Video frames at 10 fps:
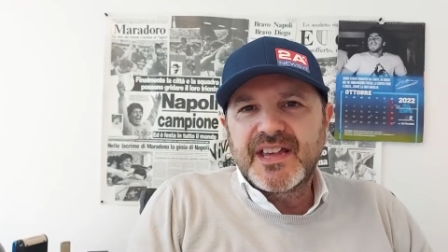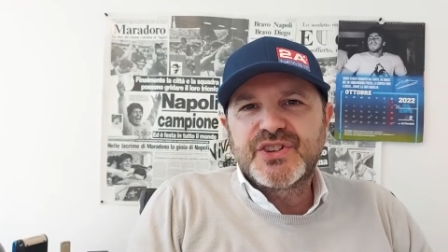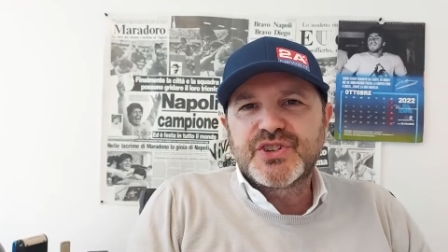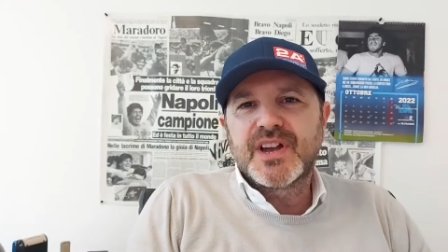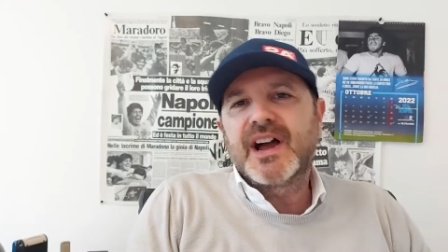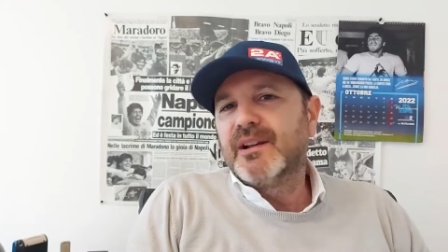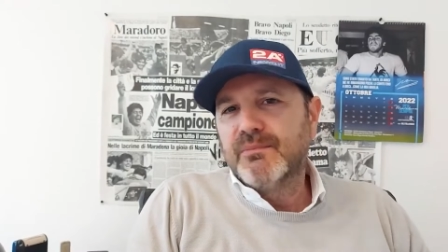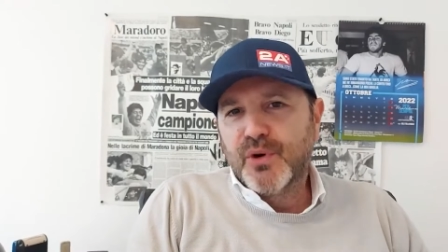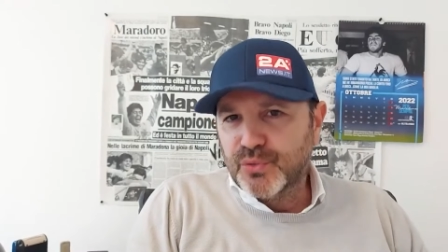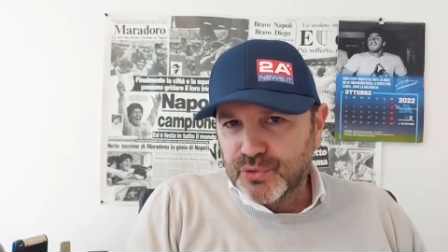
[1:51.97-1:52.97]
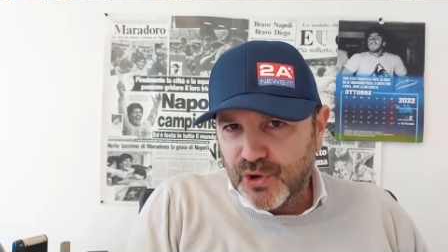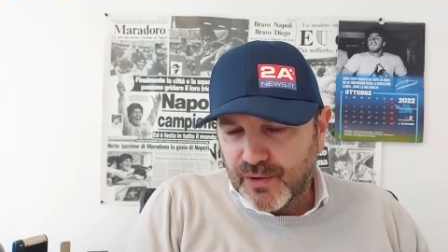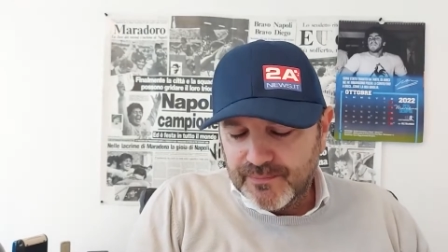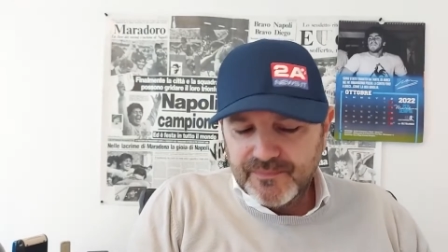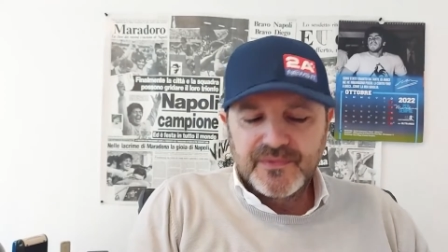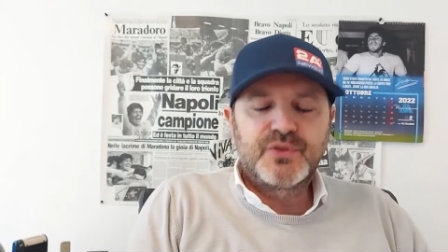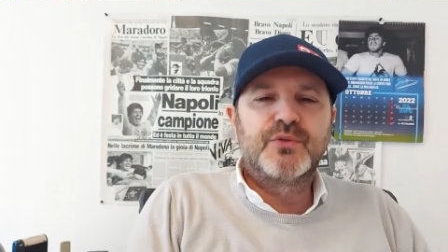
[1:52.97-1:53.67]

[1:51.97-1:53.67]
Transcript: che c'è al mondo